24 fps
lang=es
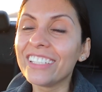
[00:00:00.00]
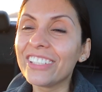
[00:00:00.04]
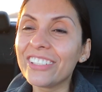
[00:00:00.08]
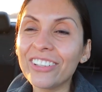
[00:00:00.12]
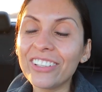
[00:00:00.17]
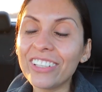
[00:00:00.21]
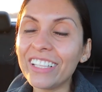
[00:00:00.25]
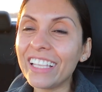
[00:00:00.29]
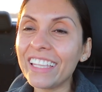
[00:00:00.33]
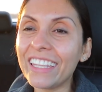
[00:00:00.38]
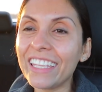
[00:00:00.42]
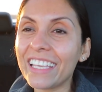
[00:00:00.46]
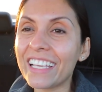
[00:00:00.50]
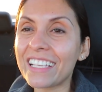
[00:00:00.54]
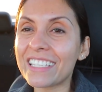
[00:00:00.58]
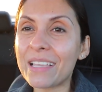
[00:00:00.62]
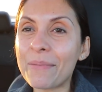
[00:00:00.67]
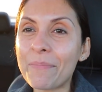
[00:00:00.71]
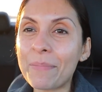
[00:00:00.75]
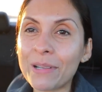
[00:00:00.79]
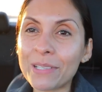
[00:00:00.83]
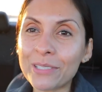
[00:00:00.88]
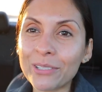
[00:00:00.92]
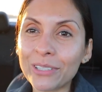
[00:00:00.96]
Yo le dije a
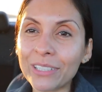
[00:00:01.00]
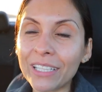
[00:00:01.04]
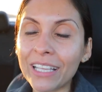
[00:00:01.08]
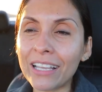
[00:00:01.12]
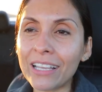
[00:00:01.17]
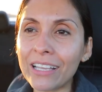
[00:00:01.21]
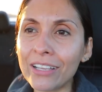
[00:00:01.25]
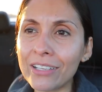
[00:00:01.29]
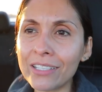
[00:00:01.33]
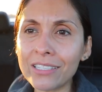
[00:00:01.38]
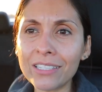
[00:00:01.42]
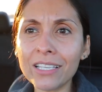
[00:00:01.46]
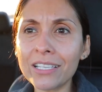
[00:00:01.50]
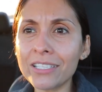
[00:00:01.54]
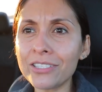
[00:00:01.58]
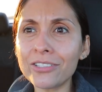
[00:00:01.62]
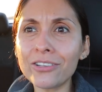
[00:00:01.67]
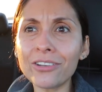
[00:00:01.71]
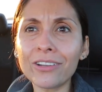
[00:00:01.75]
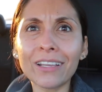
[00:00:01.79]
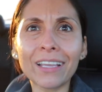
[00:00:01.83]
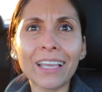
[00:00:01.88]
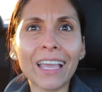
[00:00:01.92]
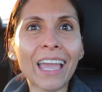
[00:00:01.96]
esa persona, es
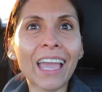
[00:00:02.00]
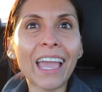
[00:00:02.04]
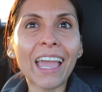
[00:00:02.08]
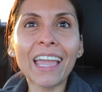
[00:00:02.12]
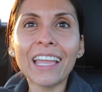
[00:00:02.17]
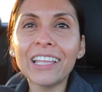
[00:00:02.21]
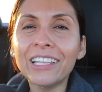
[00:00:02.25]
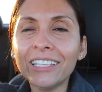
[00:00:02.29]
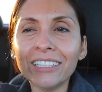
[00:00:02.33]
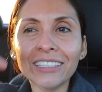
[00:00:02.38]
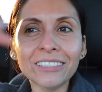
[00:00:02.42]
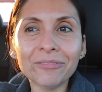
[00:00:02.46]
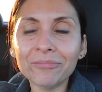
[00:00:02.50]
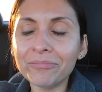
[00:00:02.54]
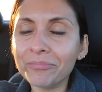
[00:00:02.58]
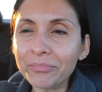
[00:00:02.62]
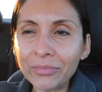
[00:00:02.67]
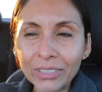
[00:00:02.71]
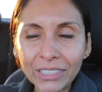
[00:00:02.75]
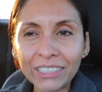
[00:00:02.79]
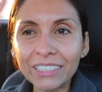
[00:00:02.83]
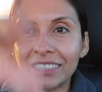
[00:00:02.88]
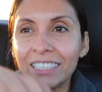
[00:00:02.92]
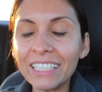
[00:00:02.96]
ok,
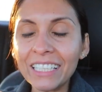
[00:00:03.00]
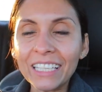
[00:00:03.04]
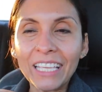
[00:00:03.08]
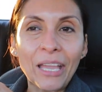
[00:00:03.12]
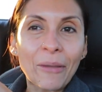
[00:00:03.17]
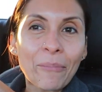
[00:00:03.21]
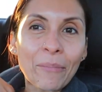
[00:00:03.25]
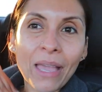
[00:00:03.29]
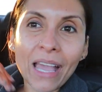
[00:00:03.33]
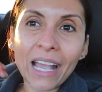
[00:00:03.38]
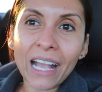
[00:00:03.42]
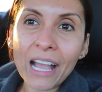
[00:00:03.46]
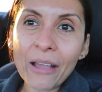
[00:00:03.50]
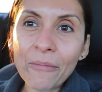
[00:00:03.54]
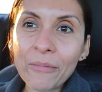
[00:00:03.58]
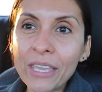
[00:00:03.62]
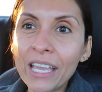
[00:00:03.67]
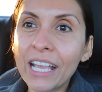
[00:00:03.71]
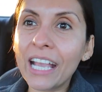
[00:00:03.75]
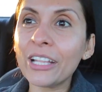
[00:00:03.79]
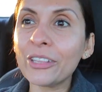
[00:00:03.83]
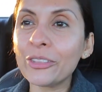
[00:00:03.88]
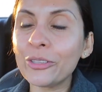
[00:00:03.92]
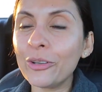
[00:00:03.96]
que me haga
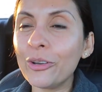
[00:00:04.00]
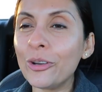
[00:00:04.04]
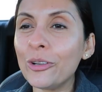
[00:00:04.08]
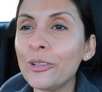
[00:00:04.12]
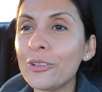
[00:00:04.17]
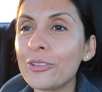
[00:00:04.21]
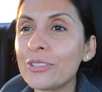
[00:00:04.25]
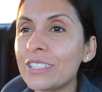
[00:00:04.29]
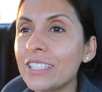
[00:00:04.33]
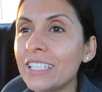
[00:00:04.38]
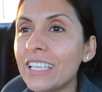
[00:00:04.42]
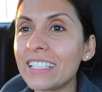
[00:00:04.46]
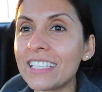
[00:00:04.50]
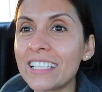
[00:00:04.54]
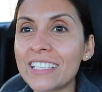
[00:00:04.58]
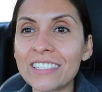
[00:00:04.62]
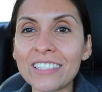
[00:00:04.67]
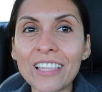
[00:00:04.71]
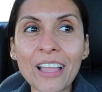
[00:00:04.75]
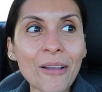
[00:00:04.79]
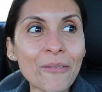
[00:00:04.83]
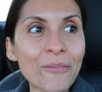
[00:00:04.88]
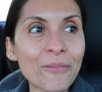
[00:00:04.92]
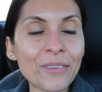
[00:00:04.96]
vieja todos los días
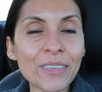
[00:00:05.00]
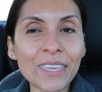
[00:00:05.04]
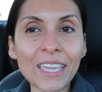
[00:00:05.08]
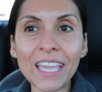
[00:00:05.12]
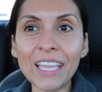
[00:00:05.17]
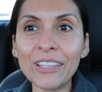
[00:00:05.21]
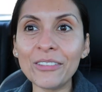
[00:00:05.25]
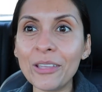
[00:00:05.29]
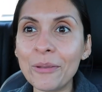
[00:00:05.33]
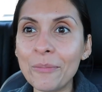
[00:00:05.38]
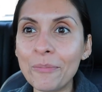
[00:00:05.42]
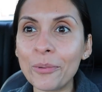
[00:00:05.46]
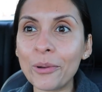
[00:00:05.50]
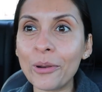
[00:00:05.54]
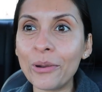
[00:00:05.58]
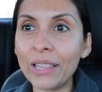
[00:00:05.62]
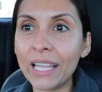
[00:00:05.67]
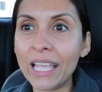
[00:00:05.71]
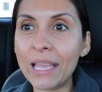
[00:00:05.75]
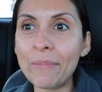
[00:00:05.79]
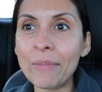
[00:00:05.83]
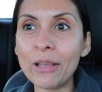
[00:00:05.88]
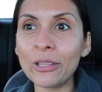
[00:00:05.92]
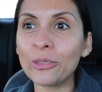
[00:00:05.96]
está bien, no hay
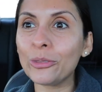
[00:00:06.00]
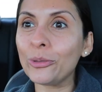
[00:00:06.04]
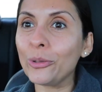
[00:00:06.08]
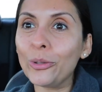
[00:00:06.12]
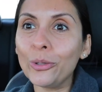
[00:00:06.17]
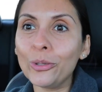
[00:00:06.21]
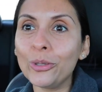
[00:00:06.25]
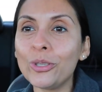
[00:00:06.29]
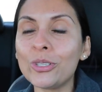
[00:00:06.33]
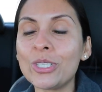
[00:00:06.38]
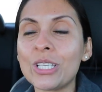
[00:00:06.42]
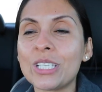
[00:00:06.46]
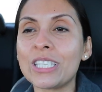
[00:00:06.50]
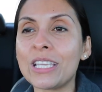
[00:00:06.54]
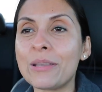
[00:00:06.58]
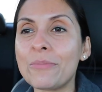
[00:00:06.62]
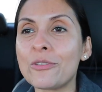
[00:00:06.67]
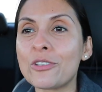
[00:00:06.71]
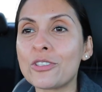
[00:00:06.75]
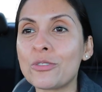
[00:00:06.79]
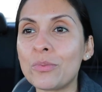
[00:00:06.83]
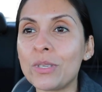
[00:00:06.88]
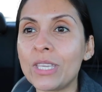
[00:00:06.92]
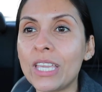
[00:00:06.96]
problema, todos nos
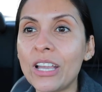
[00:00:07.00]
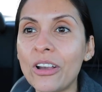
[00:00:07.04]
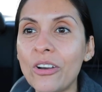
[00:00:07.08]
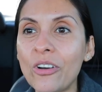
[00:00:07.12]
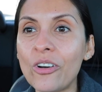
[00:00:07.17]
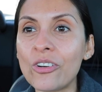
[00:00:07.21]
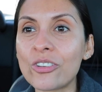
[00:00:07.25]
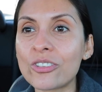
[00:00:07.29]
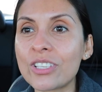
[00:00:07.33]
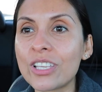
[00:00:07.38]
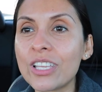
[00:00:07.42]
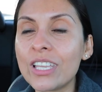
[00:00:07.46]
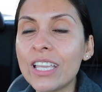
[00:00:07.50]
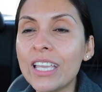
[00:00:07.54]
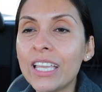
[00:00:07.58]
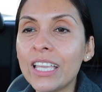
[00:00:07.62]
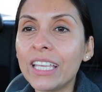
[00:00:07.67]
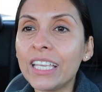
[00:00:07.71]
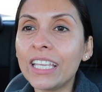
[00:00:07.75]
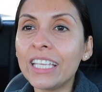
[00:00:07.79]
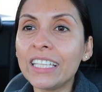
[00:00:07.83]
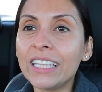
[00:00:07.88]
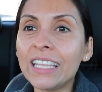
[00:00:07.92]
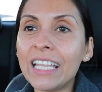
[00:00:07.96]
hacemos viejos
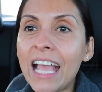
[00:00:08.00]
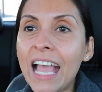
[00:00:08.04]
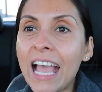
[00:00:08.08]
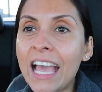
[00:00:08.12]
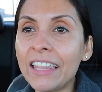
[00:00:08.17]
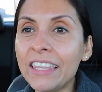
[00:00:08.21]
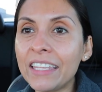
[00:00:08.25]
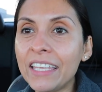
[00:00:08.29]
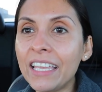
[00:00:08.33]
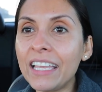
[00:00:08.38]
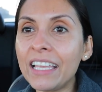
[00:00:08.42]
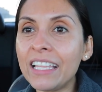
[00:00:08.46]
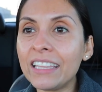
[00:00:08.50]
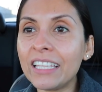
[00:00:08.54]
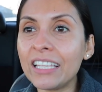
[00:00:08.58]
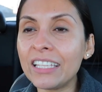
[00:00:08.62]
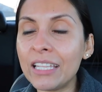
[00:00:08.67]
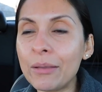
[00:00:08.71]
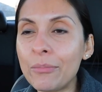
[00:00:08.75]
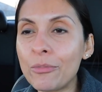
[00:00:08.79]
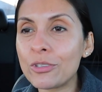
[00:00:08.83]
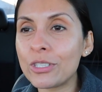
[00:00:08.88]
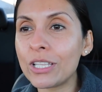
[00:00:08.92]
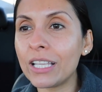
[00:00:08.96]
y nadie
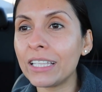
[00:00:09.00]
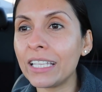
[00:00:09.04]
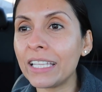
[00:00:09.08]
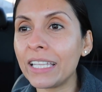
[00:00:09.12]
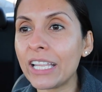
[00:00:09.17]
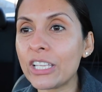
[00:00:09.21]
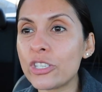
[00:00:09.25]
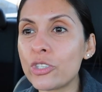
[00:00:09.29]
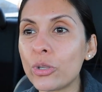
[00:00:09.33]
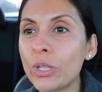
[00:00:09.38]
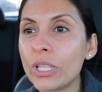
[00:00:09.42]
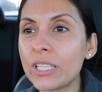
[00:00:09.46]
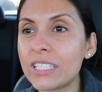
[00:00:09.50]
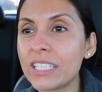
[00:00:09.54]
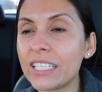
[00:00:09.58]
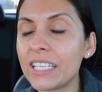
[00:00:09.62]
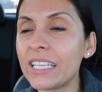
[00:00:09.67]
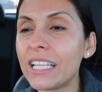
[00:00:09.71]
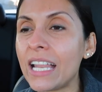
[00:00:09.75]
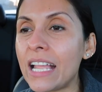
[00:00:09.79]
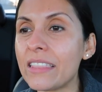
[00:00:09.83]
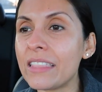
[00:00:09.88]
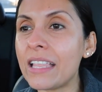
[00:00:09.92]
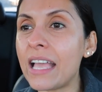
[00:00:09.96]
tenemos el derecho de
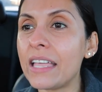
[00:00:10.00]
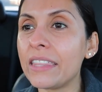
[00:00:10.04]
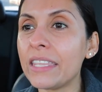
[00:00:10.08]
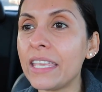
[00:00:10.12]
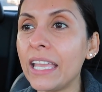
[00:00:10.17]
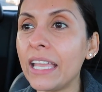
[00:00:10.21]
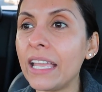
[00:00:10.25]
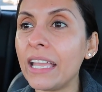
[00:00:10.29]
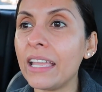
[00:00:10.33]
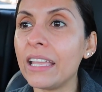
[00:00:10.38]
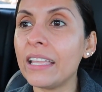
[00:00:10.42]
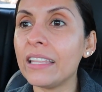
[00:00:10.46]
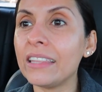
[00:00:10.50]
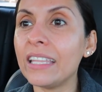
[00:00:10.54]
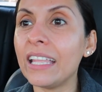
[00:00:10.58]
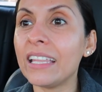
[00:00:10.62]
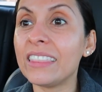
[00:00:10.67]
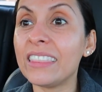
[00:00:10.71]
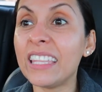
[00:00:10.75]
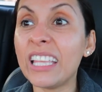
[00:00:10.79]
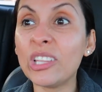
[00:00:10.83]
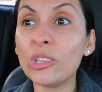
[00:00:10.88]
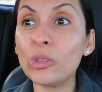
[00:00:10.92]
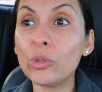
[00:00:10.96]
exigir a nadie
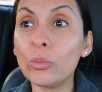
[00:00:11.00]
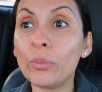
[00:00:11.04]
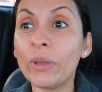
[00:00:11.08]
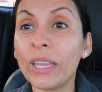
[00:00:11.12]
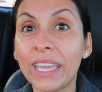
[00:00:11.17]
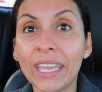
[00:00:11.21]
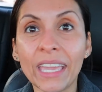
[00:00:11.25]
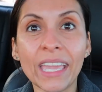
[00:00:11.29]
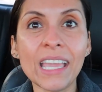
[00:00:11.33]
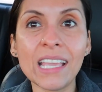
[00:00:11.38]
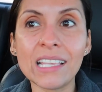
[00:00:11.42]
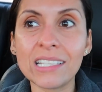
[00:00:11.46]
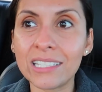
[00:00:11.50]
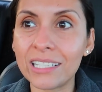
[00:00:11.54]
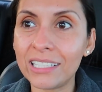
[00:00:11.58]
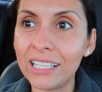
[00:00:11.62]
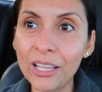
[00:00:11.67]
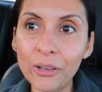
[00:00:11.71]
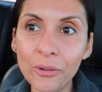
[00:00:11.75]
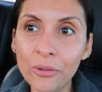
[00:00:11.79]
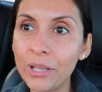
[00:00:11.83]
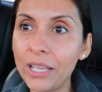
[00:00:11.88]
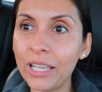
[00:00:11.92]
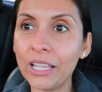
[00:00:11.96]
detén tu vejez,
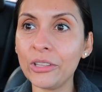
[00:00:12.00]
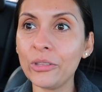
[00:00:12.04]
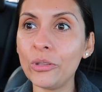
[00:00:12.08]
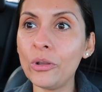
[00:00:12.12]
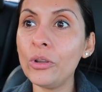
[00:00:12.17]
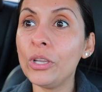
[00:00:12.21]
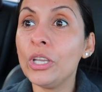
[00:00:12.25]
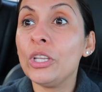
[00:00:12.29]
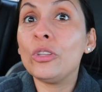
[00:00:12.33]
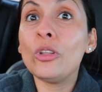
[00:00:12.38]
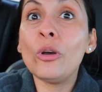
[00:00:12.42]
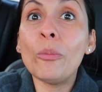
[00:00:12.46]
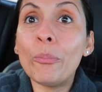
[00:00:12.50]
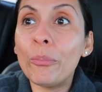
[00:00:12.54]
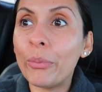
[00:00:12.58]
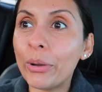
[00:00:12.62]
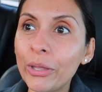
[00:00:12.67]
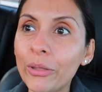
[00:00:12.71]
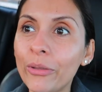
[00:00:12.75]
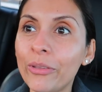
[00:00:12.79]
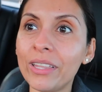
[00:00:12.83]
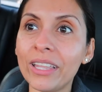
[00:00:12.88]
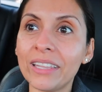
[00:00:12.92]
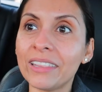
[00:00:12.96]
claro que no, y no
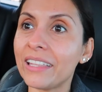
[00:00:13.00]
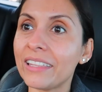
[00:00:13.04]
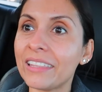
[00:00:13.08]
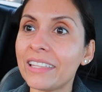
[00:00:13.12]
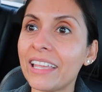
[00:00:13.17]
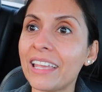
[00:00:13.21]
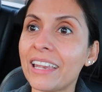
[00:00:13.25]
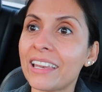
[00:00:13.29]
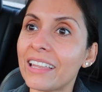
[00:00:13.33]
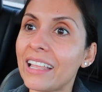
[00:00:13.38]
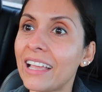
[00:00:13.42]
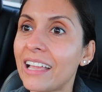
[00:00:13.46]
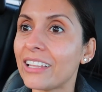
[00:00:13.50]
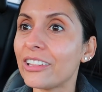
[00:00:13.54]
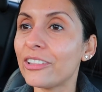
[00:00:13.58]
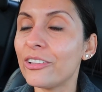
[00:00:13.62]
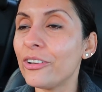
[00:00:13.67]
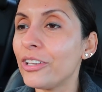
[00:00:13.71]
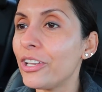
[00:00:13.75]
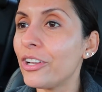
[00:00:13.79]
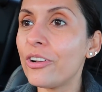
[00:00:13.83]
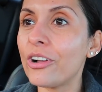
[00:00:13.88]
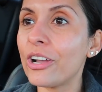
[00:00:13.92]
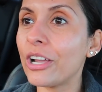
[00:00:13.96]
puedo detenerla,
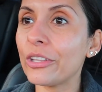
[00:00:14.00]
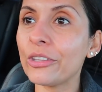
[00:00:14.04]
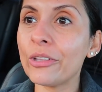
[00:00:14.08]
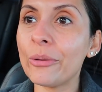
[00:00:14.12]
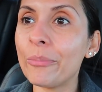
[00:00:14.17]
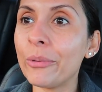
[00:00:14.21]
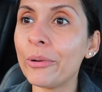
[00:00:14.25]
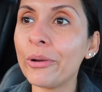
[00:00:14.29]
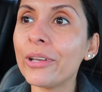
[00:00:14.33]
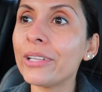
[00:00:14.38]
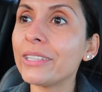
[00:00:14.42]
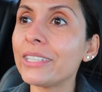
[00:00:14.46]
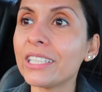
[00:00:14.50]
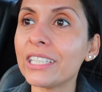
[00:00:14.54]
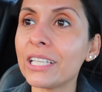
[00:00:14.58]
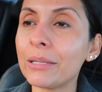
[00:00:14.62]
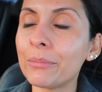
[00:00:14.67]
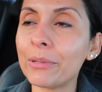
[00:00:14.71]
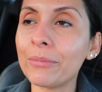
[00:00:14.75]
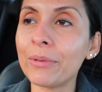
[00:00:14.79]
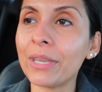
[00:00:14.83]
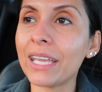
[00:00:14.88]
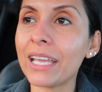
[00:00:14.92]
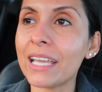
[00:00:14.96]
lógico que no puedo
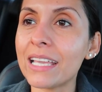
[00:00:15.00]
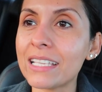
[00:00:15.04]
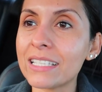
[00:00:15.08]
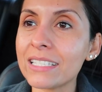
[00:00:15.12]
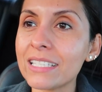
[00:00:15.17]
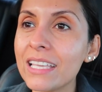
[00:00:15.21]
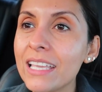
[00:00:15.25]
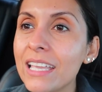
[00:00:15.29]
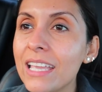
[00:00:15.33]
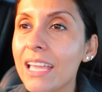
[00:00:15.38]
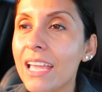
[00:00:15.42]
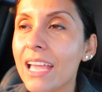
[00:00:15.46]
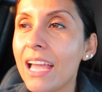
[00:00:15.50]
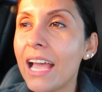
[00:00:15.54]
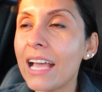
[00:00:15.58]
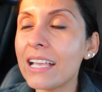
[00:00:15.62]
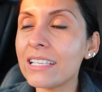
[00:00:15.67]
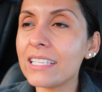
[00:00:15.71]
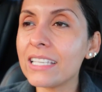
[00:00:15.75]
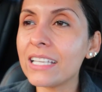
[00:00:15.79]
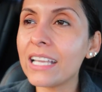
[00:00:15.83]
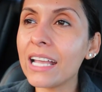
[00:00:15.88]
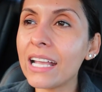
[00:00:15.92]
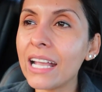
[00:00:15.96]
detener mi vejez,
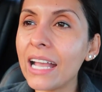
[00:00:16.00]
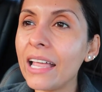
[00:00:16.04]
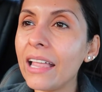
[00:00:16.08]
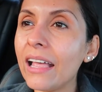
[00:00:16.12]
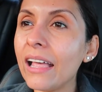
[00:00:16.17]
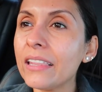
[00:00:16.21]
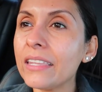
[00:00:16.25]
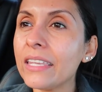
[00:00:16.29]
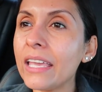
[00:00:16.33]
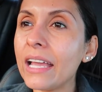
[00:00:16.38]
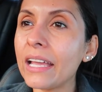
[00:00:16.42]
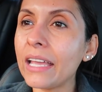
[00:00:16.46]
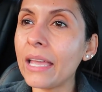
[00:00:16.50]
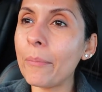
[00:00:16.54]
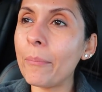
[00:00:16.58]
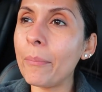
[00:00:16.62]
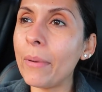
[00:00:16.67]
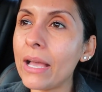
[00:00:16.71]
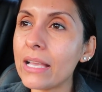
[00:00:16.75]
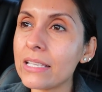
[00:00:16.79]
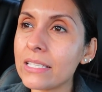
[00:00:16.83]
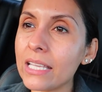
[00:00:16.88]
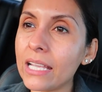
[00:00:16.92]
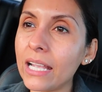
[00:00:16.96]
así que cada día que
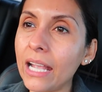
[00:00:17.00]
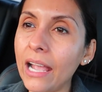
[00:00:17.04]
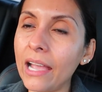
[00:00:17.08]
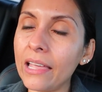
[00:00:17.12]
pase,